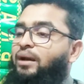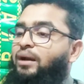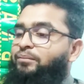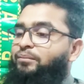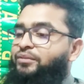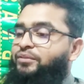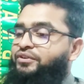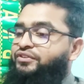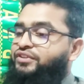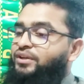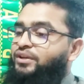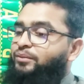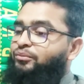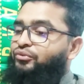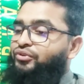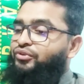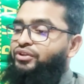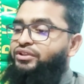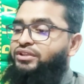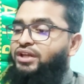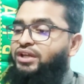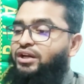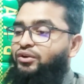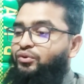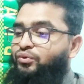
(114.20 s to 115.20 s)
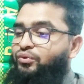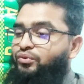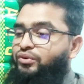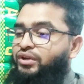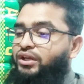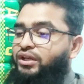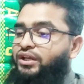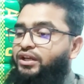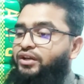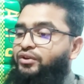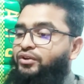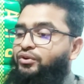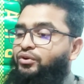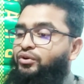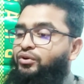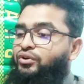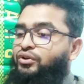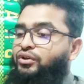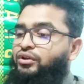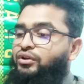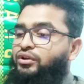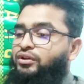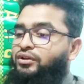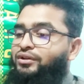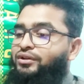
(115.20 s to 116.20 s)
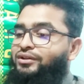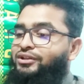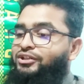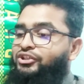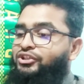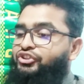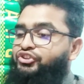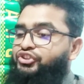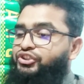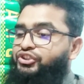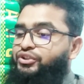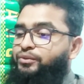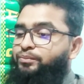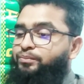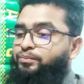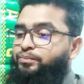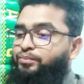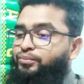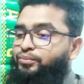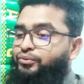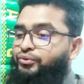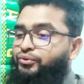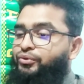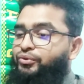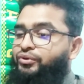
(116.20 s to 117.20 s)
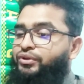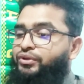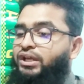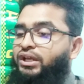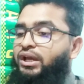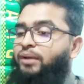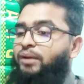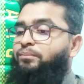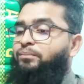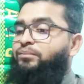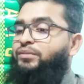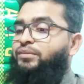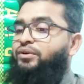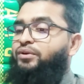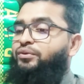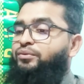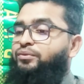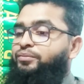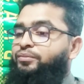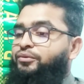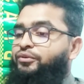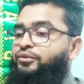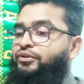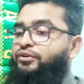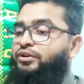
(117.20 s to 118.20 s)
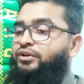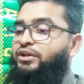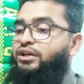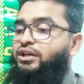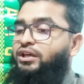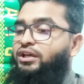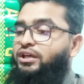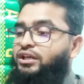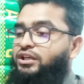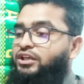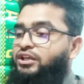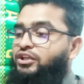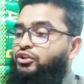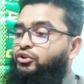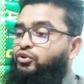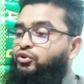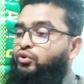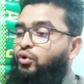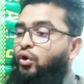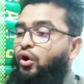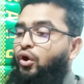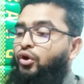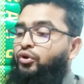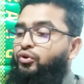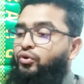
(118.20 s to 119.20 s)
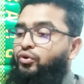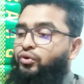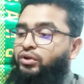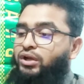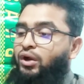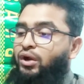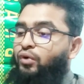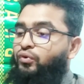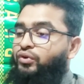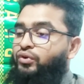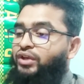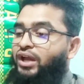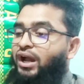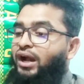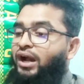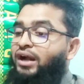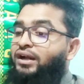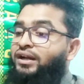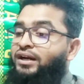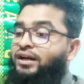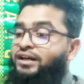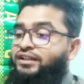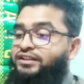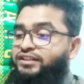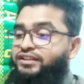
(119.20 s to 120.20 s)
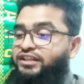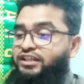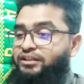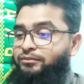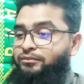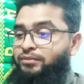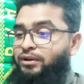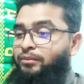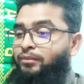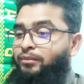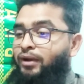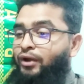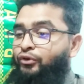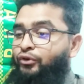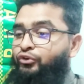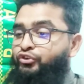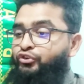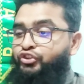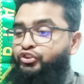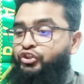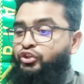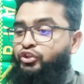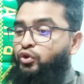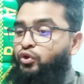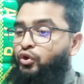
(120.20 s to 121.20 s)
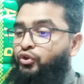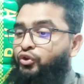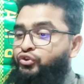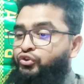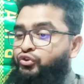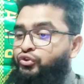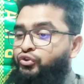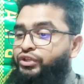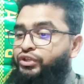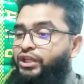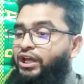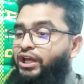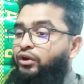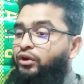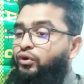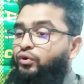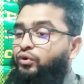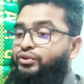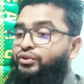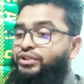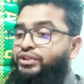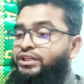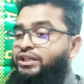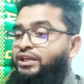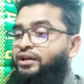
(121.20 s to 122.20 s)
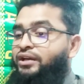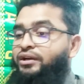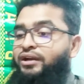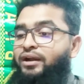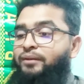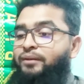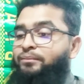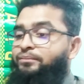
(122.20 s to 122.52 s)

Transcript: আপনি যেমনই থাকুন না কেন সেটা পুরোটাই আপনার উপর কিন্তু অন্য কাউকে আঘাত কিংবা মানসিক কষ্ট দেওয়ার অধিকার